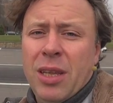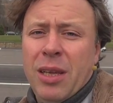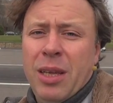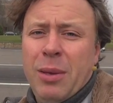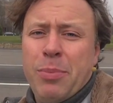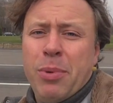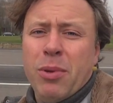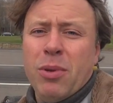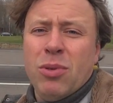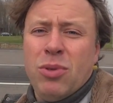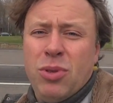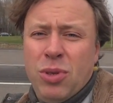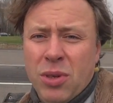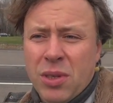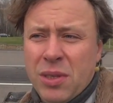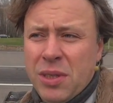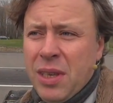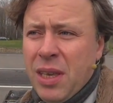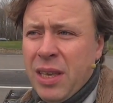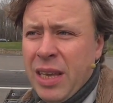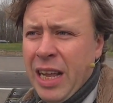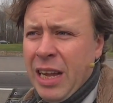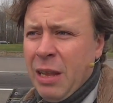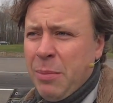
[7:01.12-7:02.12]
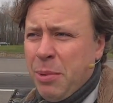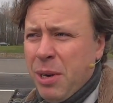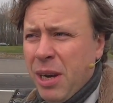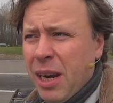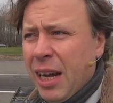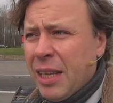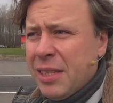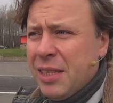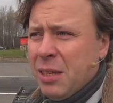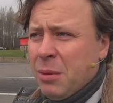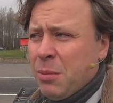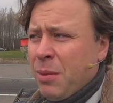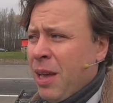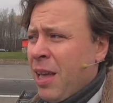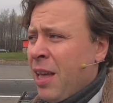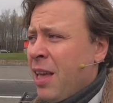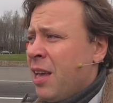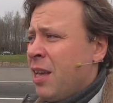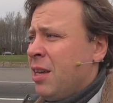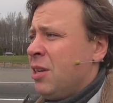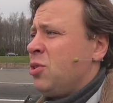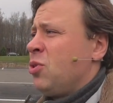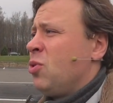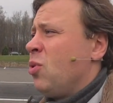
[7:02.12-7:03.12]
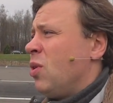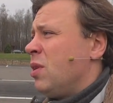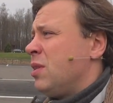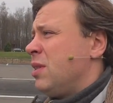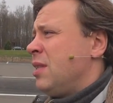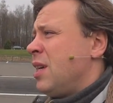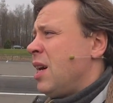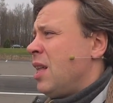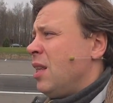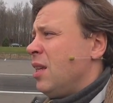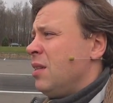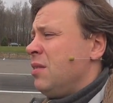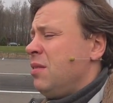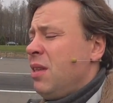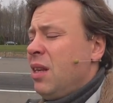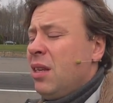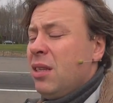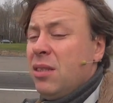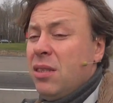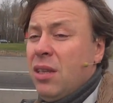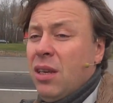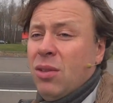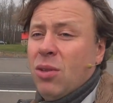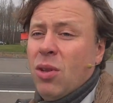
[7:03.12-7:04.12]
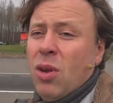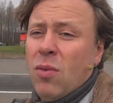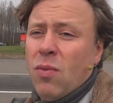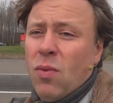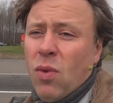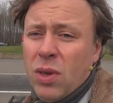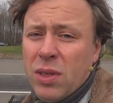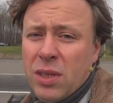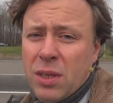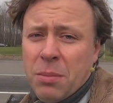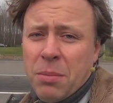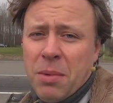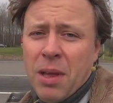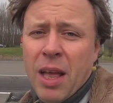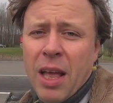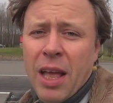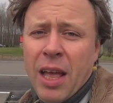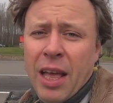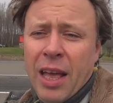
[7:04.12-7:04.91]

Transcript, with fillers: и получилась гениально проходимой. Что осталось 3308,